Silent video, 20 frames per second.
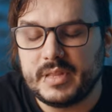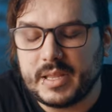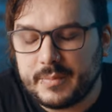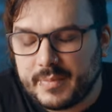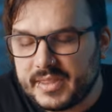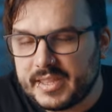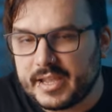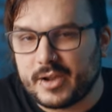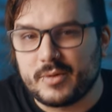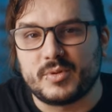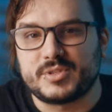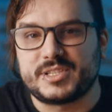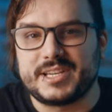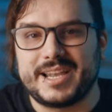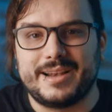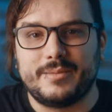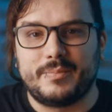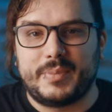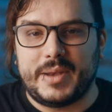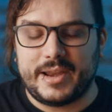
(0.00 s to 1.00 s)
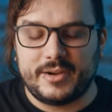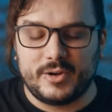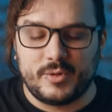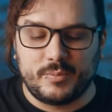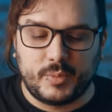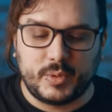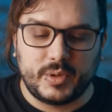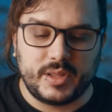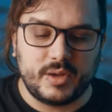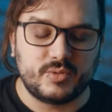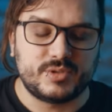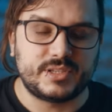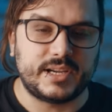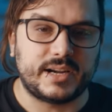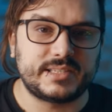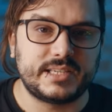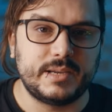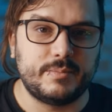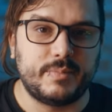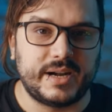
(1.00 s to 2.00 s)
Depende cómo sea el plano, puede
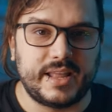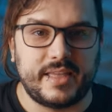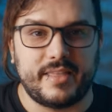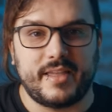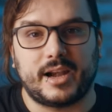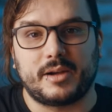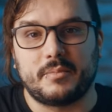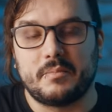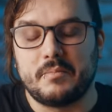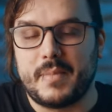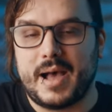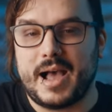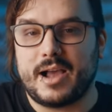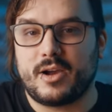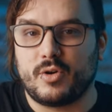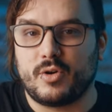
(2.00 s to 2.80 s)
usarse para dar más